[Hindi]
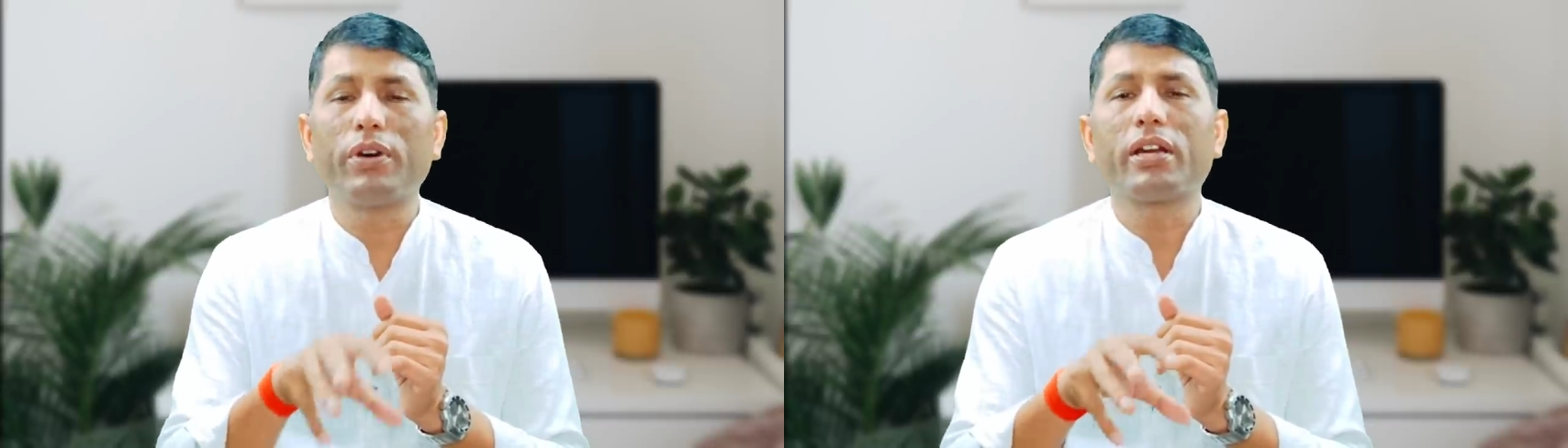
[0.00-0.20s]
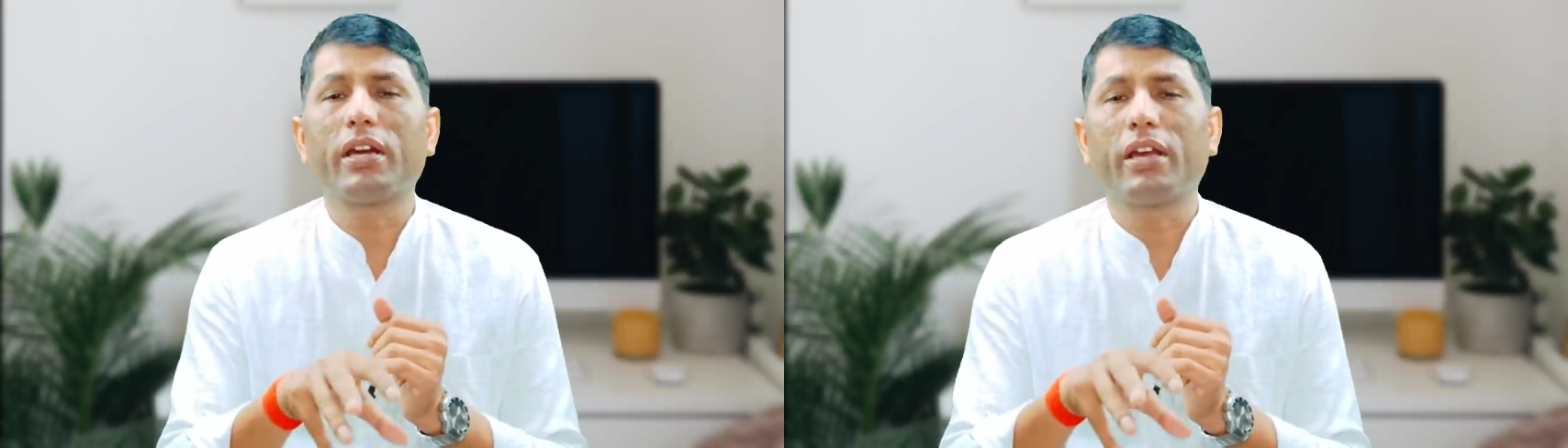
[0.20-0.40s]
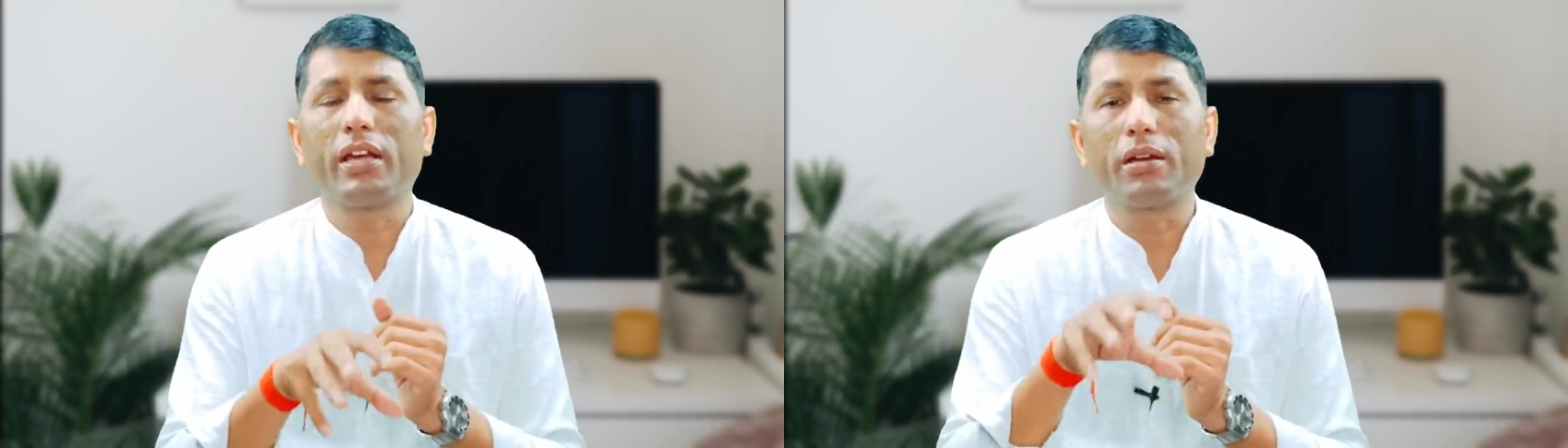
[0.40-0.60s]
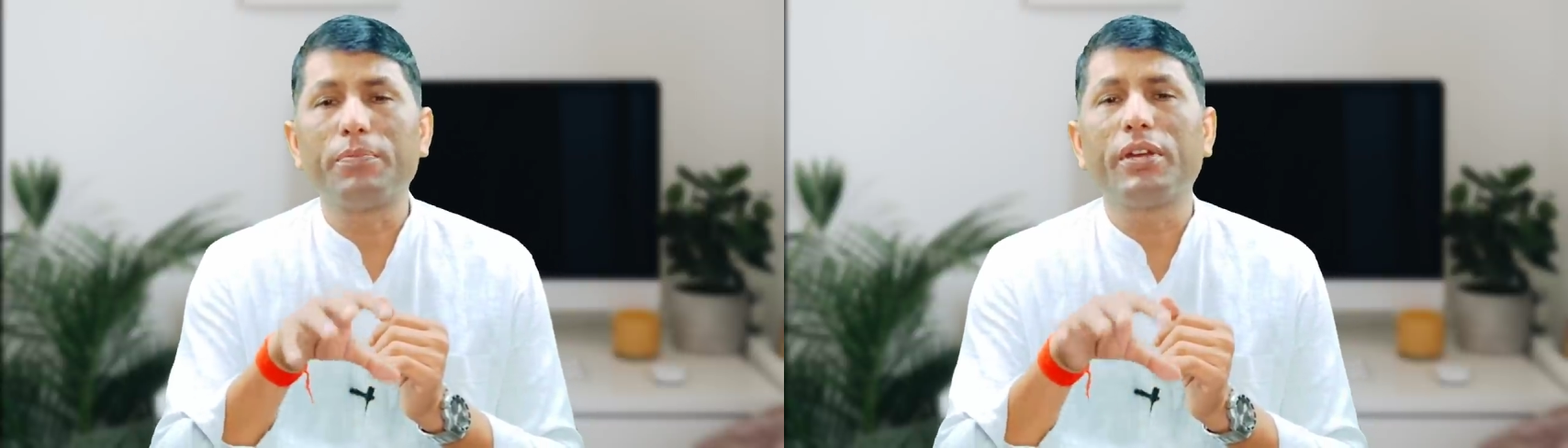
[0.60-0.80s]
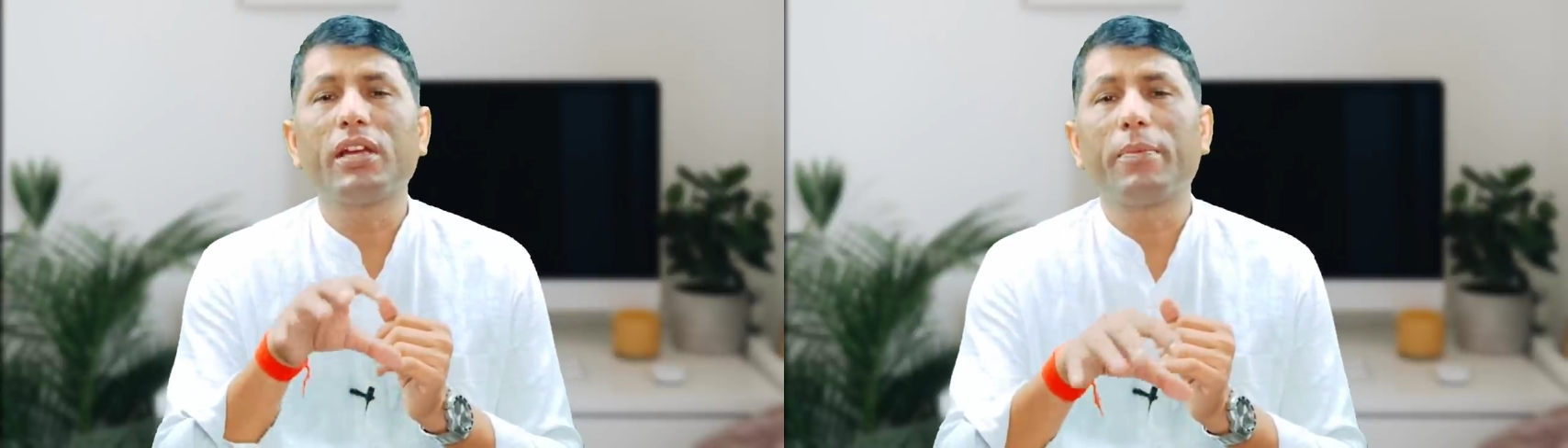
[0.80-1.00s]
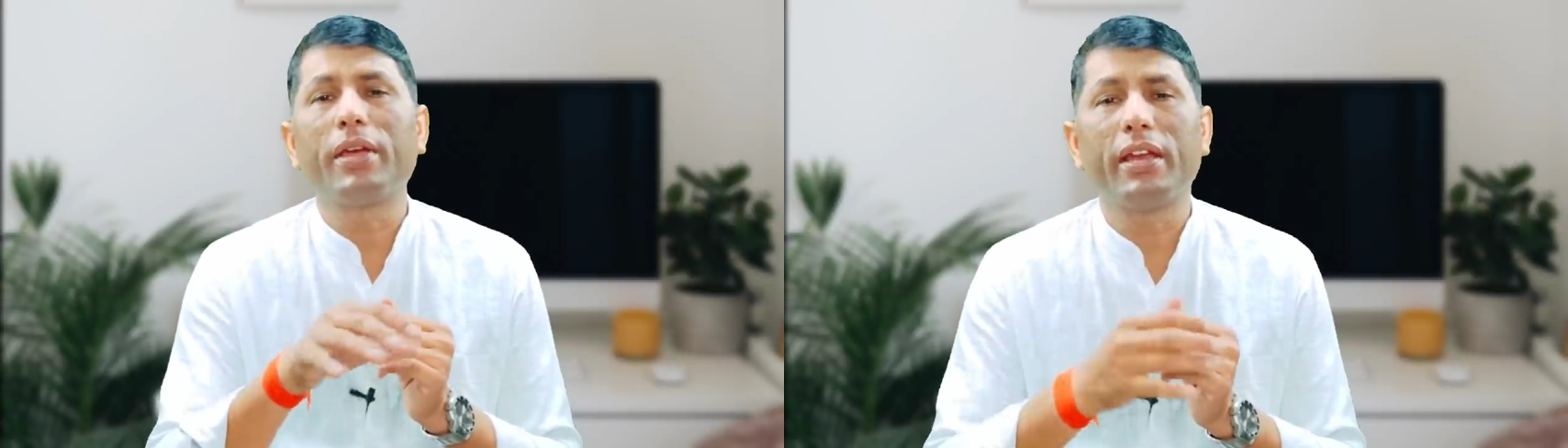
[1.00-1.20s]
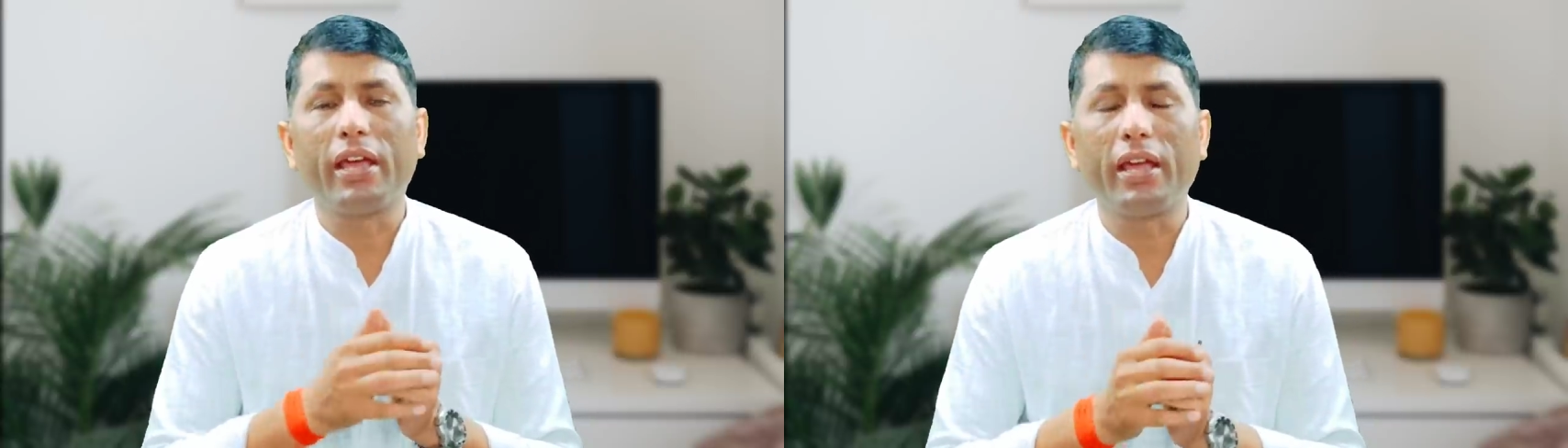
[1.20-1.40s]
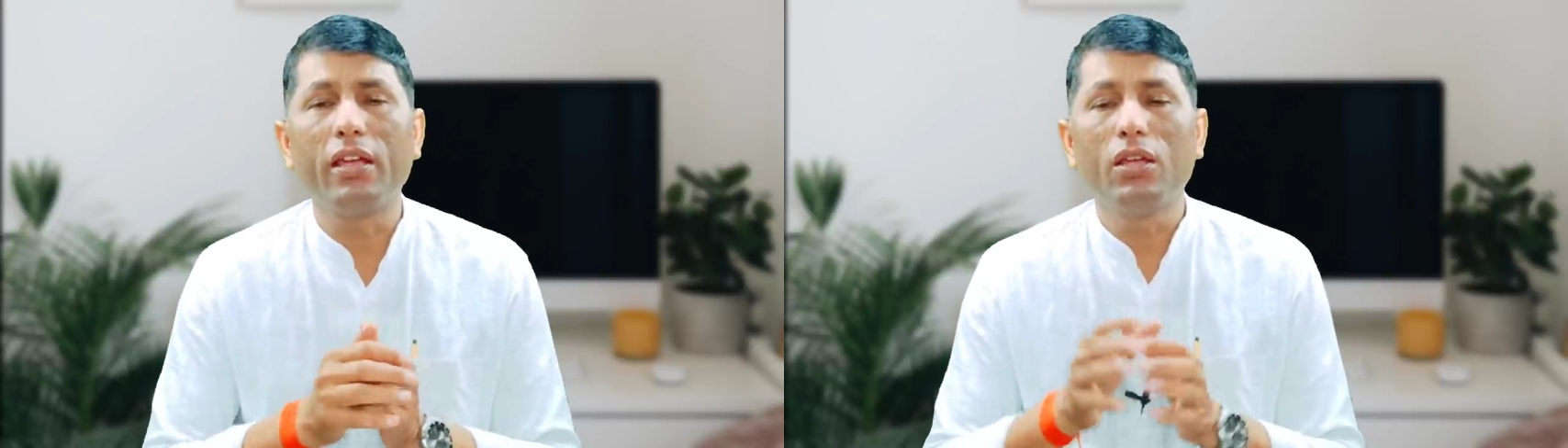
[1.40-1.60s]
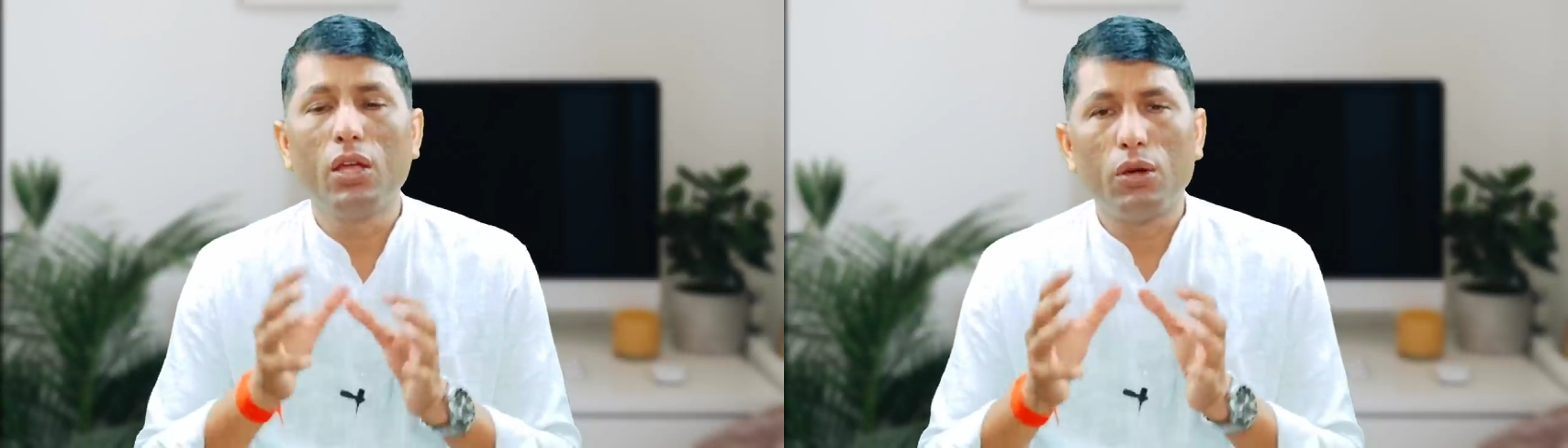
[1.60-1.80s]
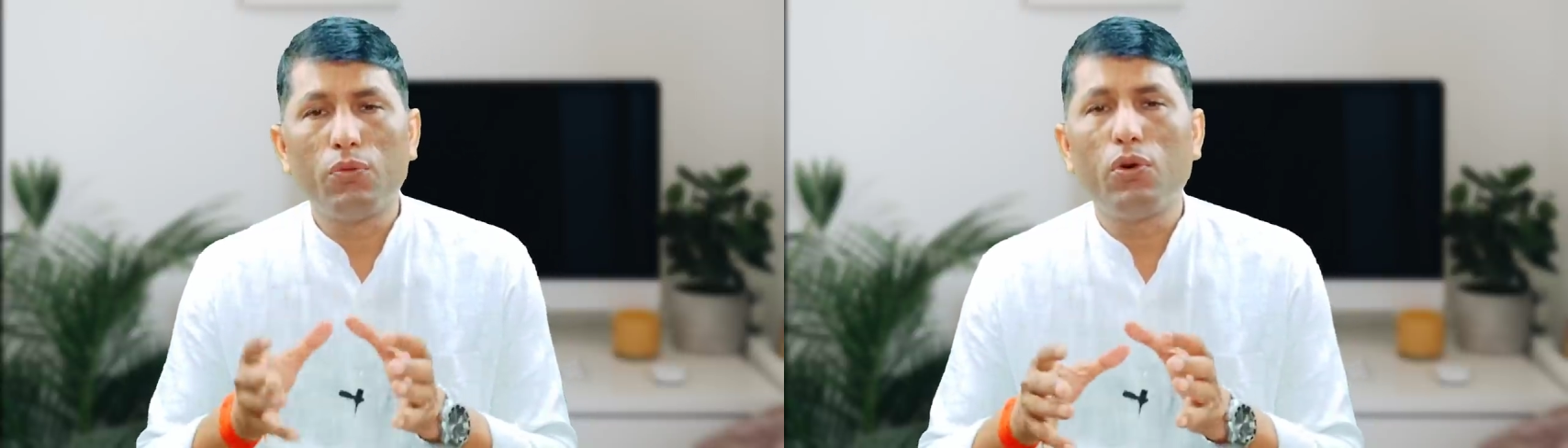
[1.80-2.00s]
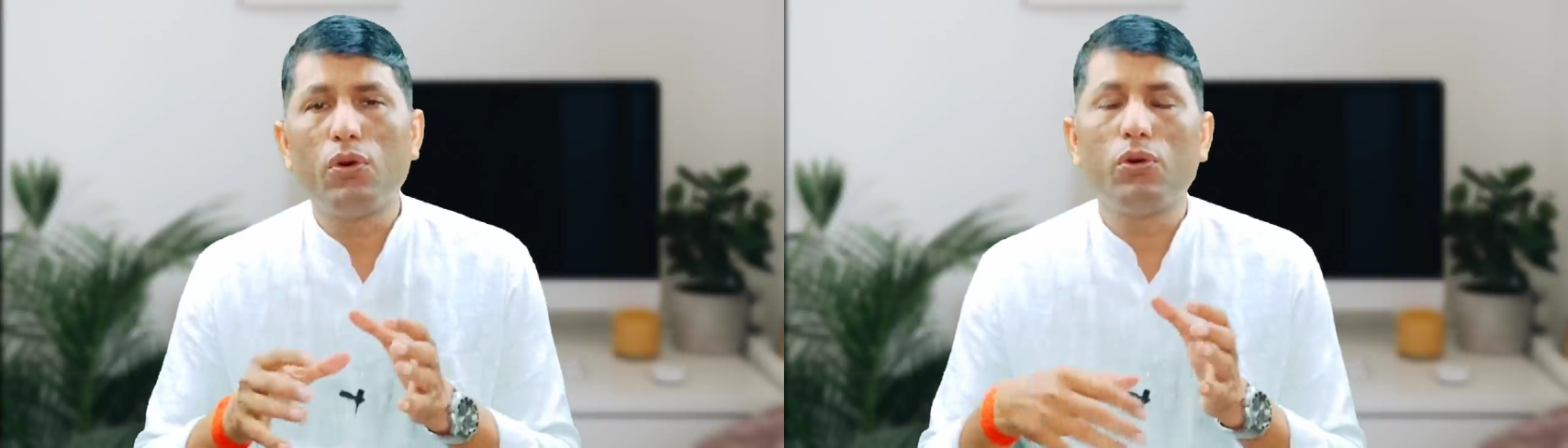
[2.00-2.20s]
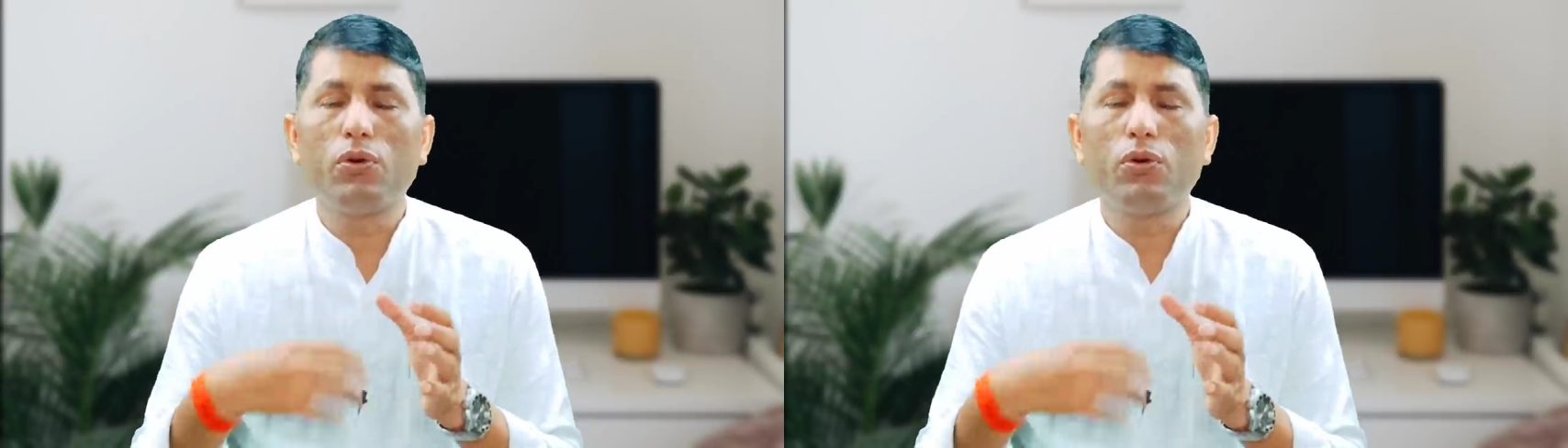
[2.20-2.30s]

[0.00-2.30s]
वर्कर है कंपनी का मैन है वो